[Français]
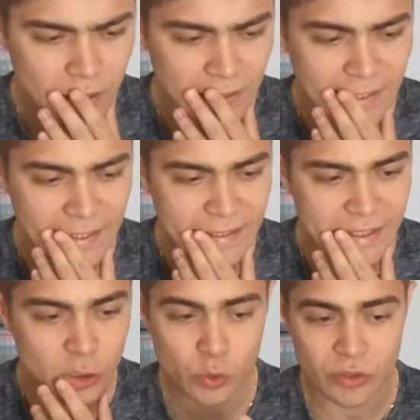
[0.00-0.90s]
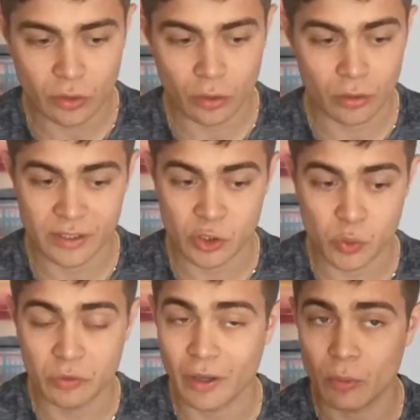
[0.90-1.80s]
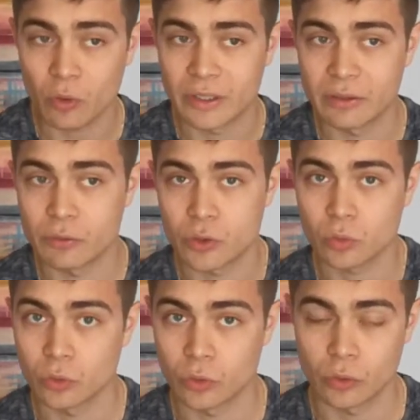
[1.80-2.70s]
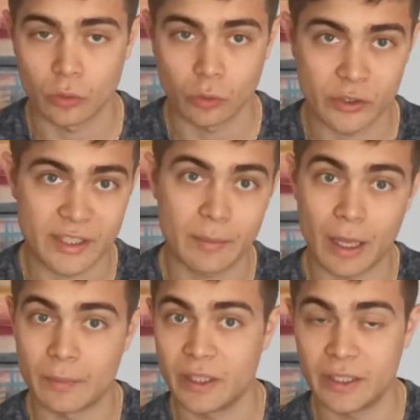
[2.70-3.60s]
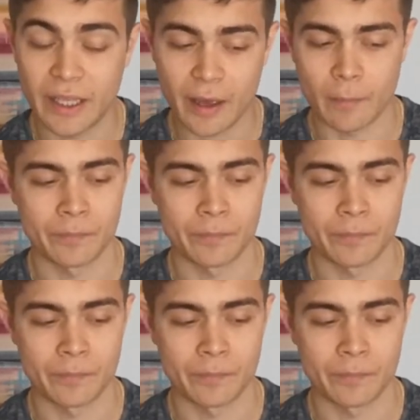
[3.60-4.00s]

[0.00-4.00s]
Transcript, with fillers: Et c'est juste, euh, ça suit vraiment la dévotion que Seb amenait hier.